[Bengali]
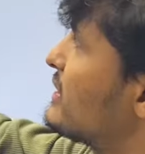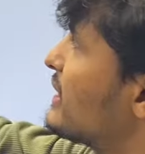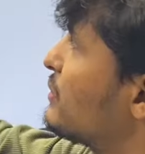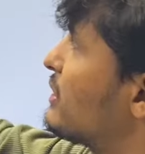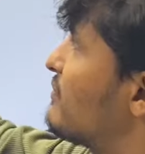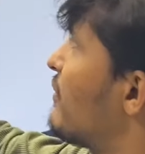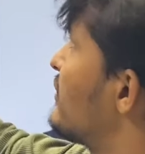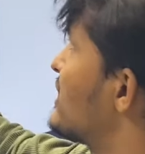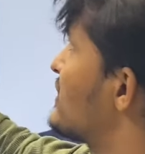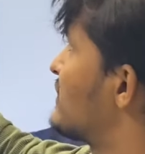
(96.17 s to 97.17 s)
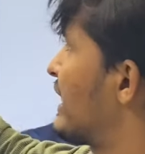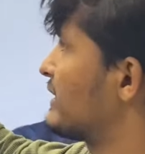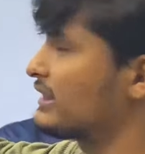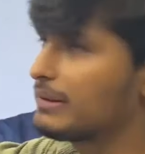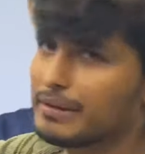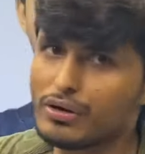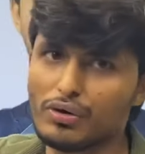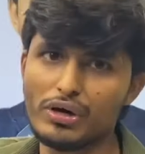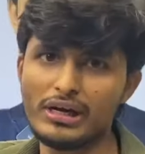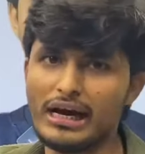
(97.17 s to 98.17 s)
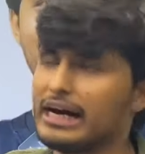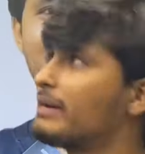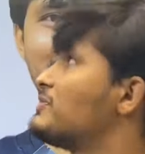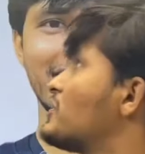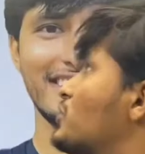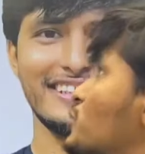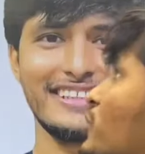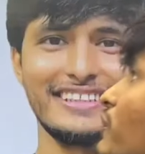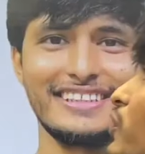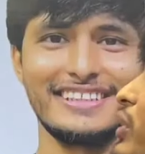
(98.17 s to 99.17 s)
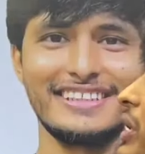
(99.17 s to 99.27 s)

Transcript: সিকিউতে ফিফটি সিক্স রেখা দিতে পারো আর সিকিউতে টোয়েন্টি ফোর করে